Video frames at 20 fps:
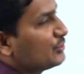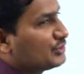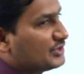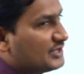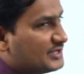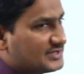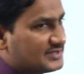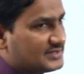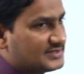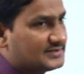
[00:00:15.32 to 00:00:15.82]

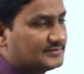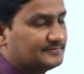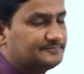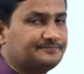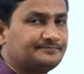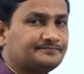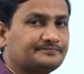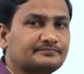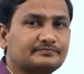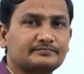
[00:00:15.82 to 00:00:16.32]
డ్యూటీస్
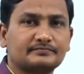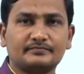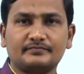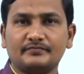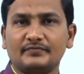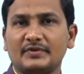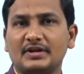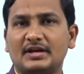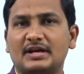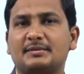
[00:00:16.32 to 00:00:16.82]

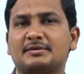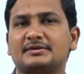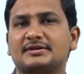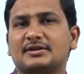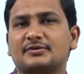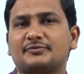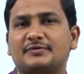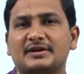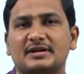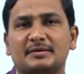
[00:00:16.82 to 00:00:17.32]

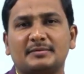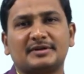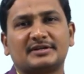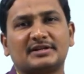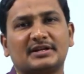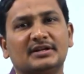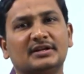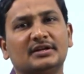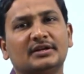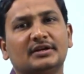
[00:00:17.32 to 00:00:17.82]
ఏమంటారు
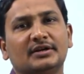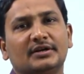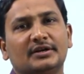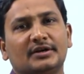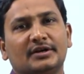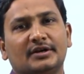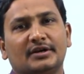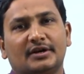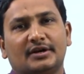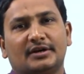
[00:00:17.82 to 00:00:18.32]
ఫండమెంటల్
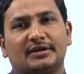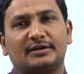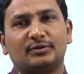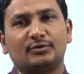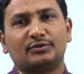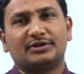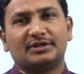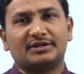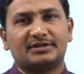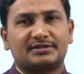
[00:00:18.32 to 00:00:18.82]

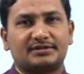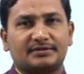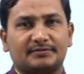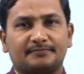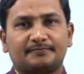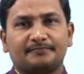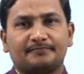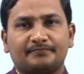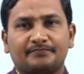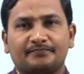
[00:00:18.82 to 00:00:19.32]
డ్యూటీస్
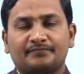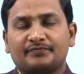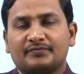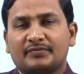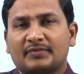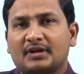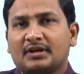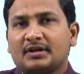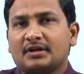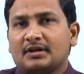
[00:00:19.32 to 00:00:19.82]

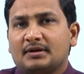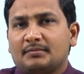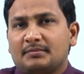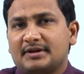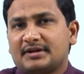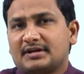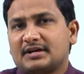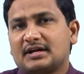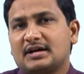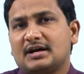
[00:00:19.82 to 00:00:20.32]

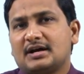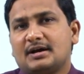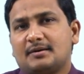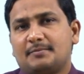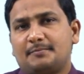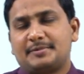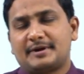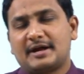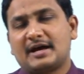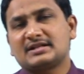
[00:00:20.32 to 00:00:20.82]
మరి ఇక్కడ
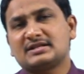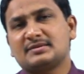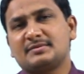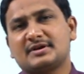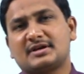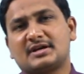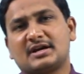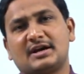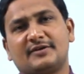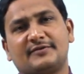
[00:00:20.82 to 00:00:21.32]

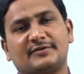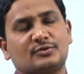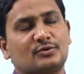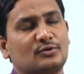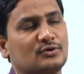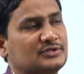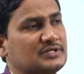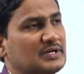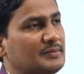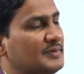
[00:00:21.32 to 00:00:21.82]
ప్రాథమిక
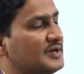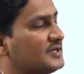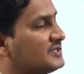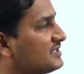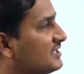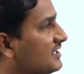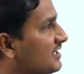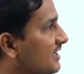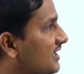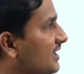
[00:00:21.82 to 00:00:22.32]
విధులకు
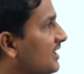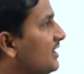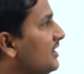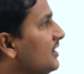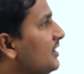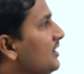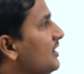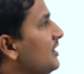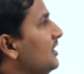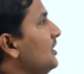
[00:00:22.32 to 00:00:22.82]
సంబంధించి
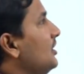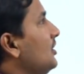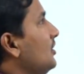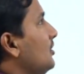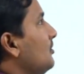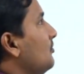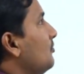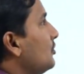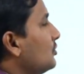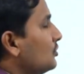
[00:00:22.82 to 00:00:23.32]

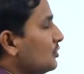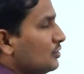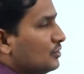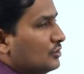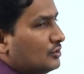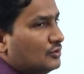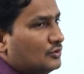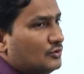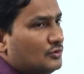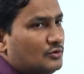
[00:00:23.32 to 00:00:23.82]
ముందు
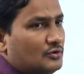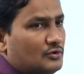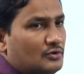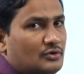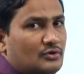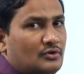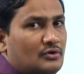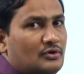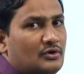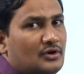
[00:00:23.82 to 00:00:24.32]

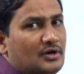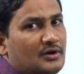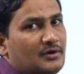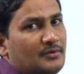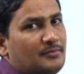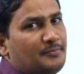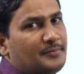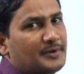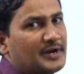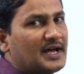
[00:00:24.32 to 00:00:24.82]

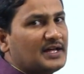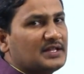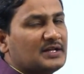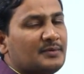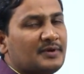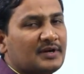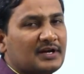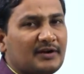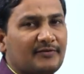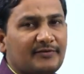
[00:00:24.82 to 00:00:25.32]

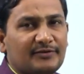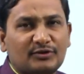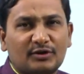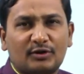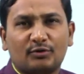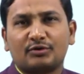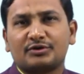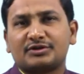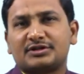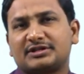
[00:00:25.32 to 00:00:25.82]
ప్రాథమిక
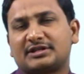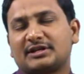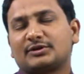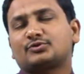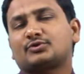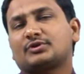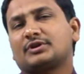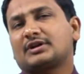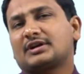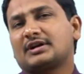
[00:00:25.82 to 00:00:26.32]
విధుల గురించి
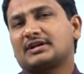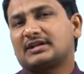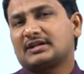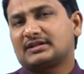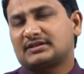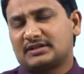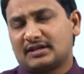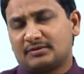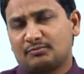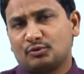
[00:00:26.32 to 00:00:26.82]
తెలుసుకునే కంటే
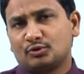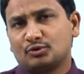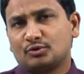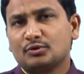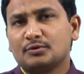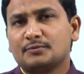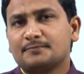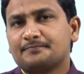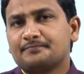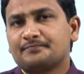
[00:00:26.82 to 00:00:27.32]

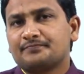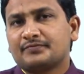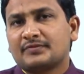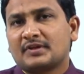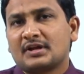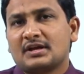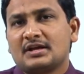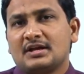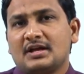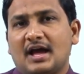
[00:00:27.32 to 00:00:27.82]
ముందు
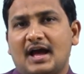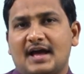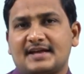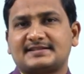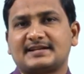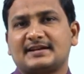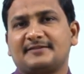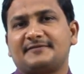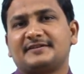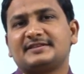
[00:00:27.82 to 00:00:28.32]

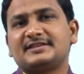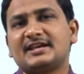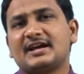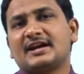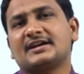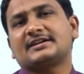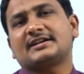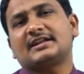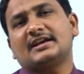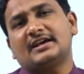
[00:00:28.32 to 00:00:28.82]
అసలు విధి
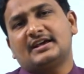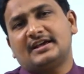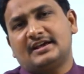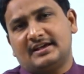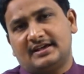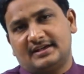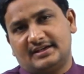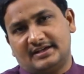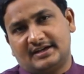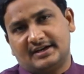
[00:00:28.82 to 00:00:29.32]
అంటే
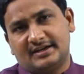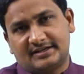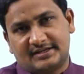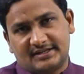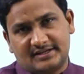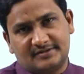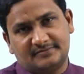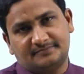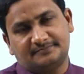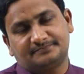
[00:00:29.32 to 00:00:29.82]

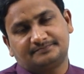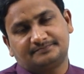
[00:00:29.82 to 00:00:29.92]
ఏంటి